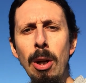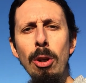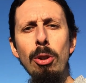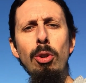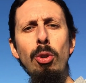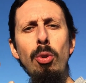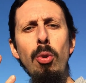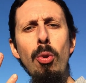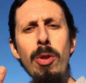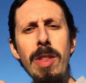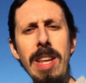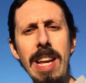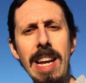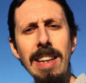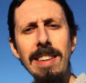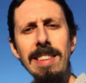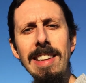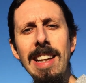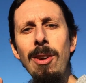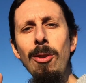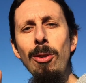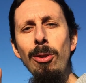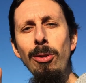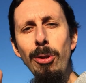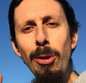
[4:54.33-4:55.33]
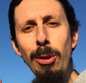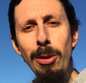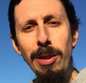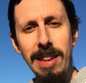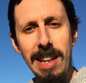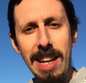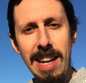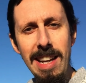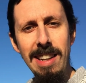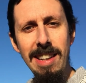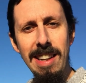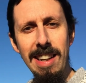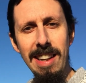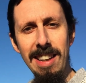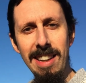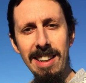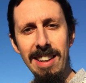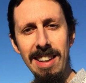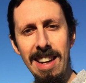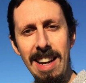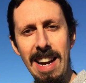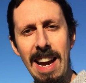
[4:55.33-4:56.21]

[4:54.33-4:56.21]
su diestra nos sostiene.